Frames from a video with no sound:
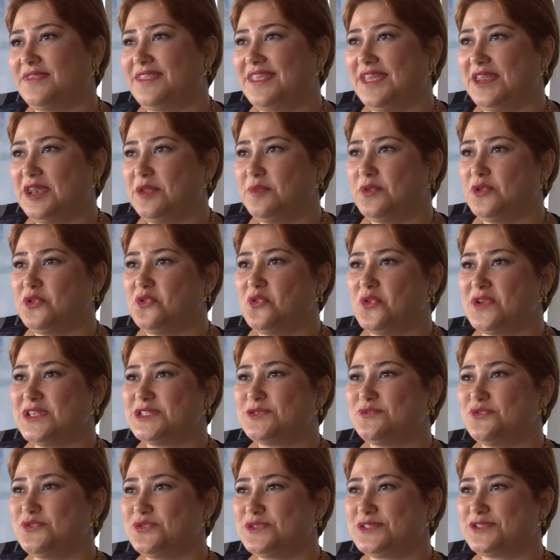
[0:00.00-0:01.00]
yeni bir
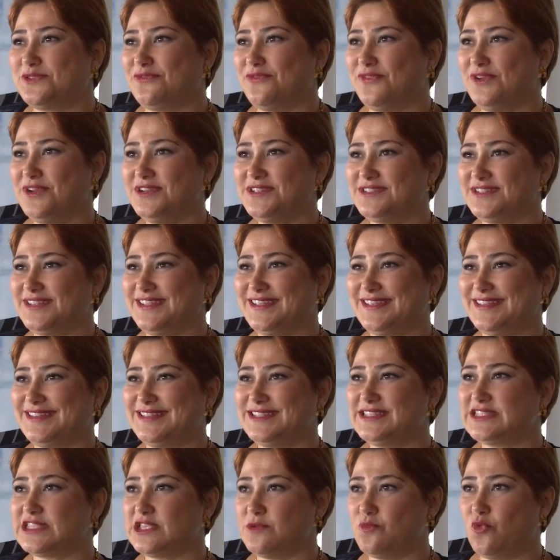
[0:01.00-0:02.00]
USB 3.0
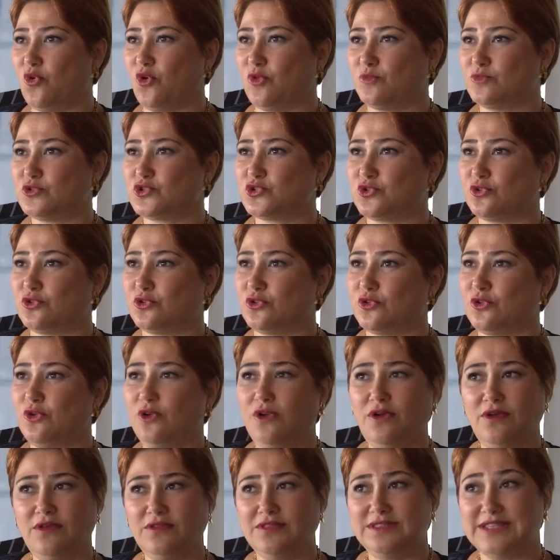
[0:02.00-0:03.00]
e, diskim olmuş
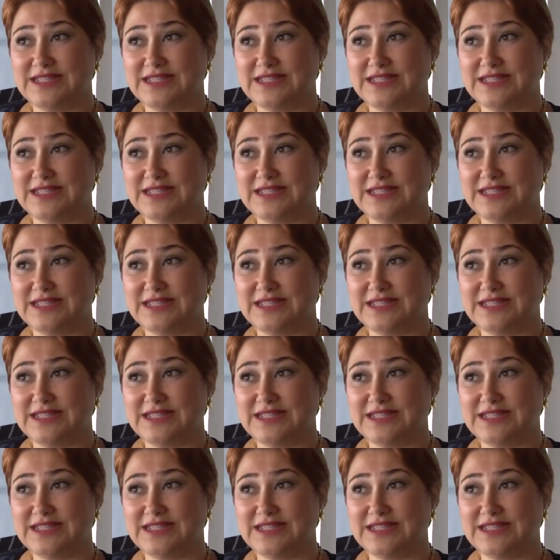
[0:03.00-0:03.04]
oluyor.